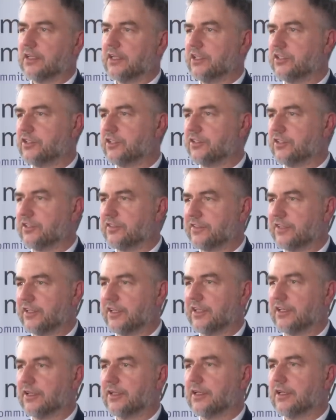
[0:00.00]
IGTC,
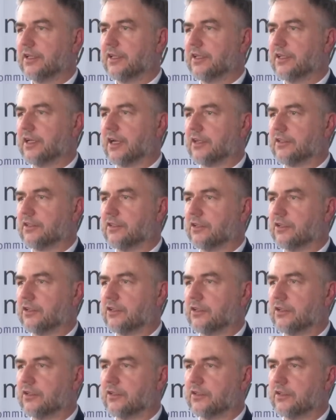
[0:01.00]
jak
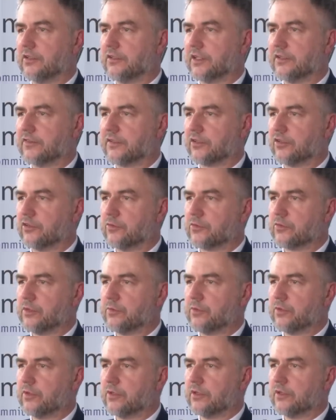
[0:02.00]
to y, ten skrót brzmi y, y,